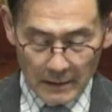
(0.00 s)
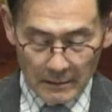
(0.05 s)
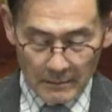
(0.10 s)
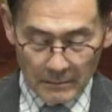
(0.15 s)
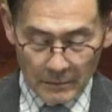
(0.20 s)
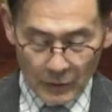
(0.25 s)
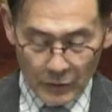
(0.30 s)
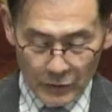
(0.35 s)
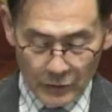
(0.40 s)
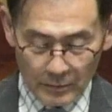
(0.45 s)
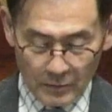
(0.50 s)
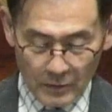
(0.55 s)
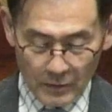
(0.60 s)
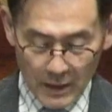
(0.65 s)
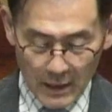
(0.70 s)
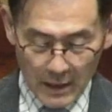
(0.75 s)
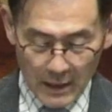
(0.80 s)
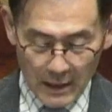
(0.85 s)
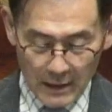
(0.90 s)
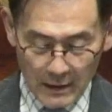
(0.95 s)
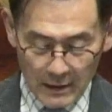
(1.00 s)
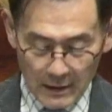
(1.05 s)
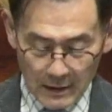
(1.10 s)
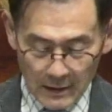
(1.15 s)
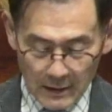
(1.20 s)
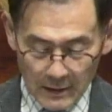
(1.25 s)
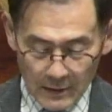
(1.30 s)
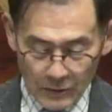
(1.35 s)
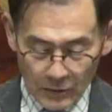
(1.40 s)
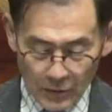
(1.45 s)
모습과
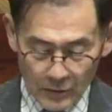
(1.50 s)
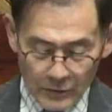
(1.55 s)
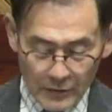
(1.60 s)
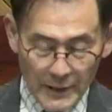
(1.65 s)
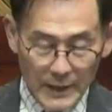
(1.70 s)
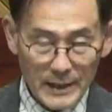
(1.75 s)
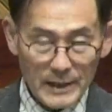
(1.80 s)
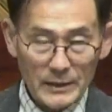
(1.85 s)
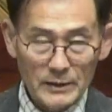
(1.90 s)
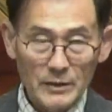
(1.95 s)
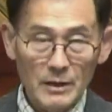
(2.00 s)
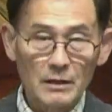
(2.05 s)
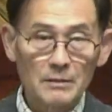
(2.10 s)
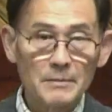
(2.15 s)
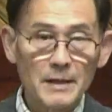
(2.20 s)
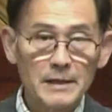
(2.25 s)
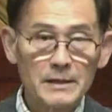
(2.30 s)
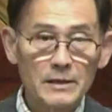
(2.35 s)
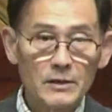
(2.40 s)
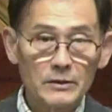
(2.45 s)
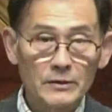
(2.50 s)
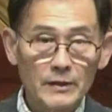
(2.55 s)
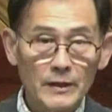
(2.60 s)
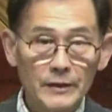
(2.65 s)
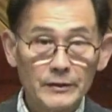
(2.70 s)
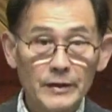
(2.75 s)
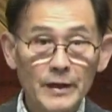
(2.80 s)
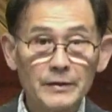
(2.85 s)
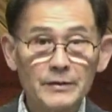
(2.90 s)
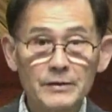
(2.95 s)
또 그의 결말이 어떻게
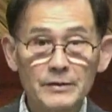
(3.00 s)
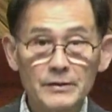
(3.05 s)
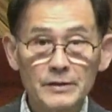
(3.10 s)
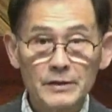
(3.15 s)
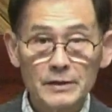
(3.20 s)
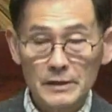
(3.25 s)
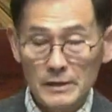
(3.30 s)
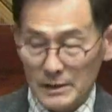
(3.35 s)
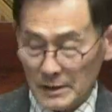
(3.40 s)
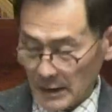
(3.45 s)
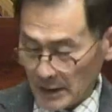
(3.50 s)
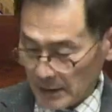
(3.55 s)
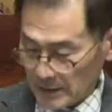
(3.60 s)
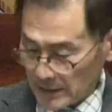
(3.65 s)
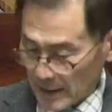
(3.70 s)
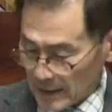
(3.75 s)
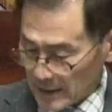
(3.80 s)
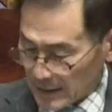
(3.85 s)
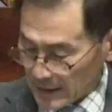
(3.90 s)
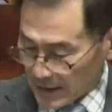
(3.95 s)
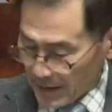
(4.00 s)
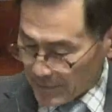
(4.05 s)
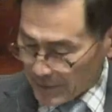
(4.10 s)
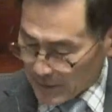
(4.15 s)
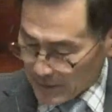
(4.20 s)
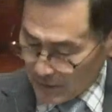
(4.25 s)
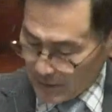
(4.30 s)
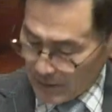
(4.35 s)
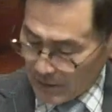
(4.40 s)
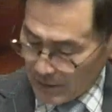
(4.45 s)
됐는지
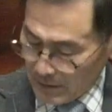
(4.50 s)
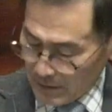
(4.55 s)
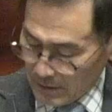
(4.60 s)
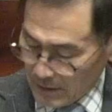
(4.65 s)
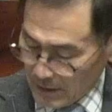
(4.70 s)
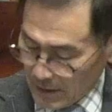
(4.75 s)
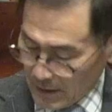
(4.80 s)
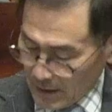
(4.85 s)
생각하면서